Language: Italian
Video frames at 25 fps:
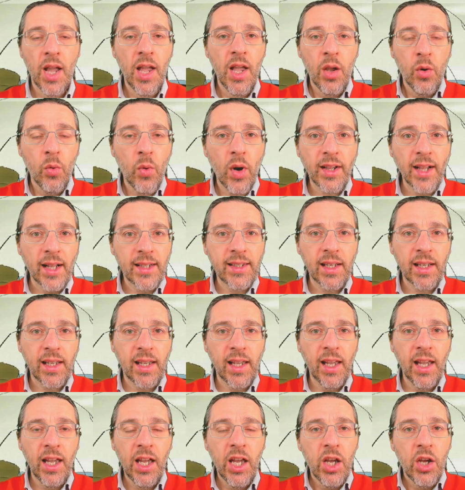guardate
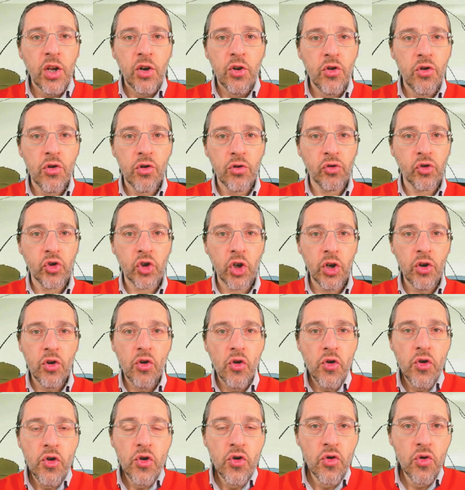che non c'è
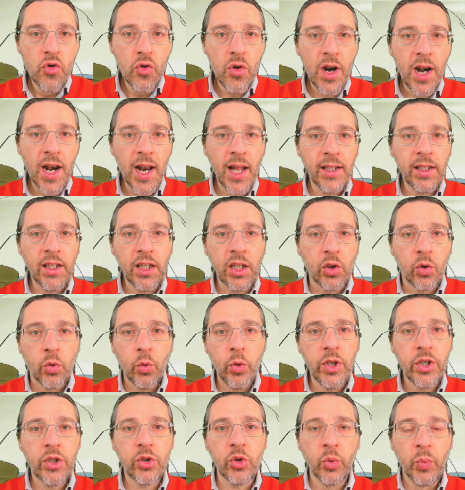nulla di
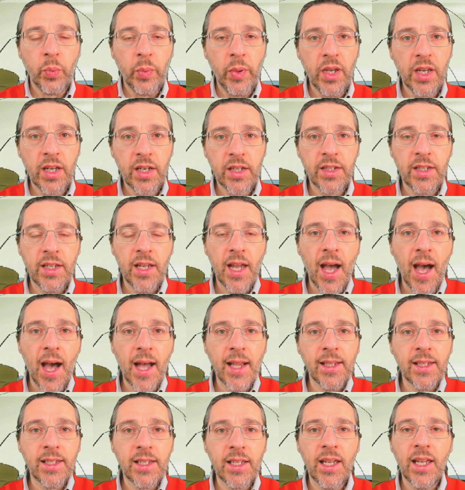cui stupirsi,
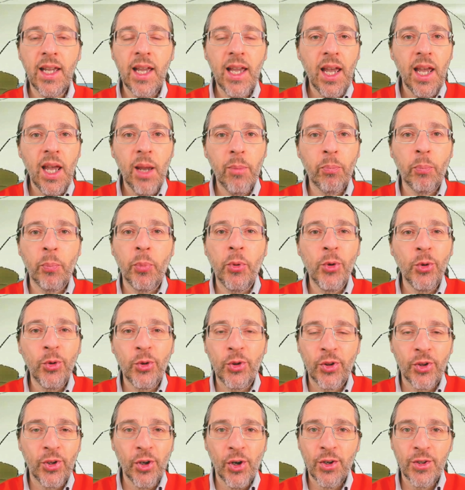anzi è
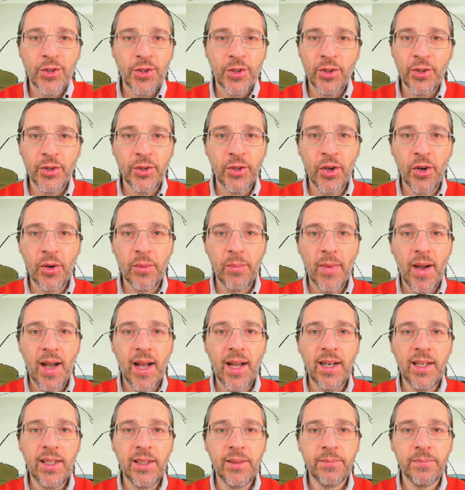piuttosto
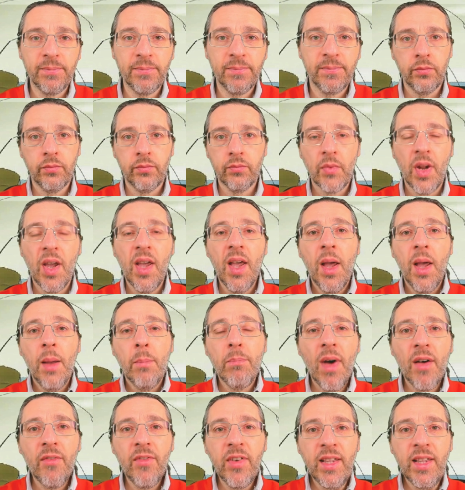normale.
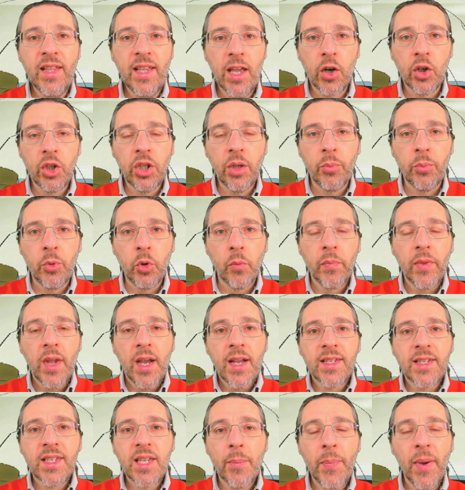Ma vi dirò di più,
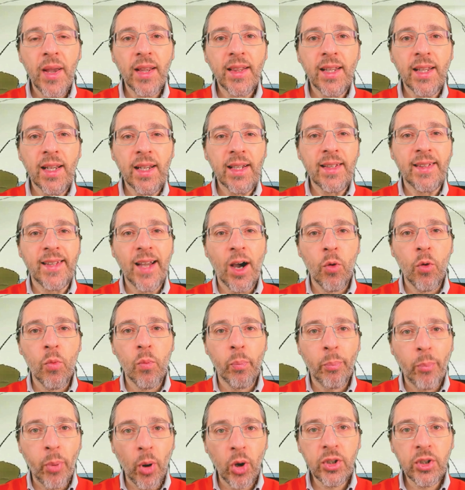sapete da
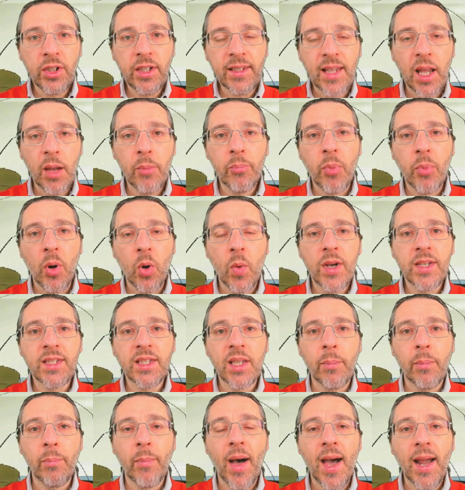un po' di tempo a
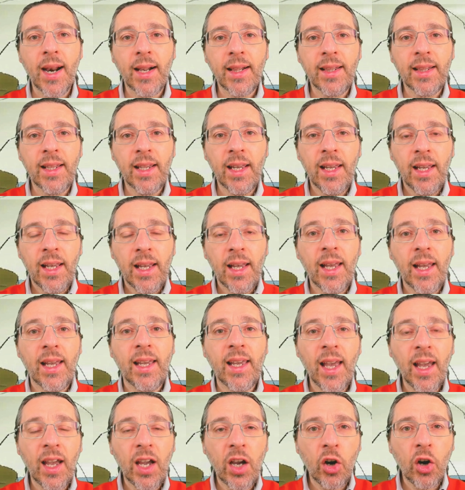questa parte eh,
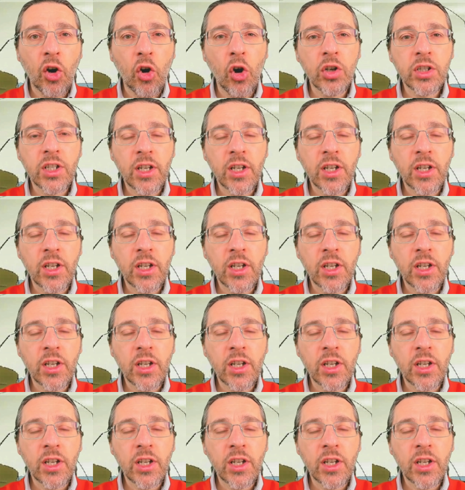che cosa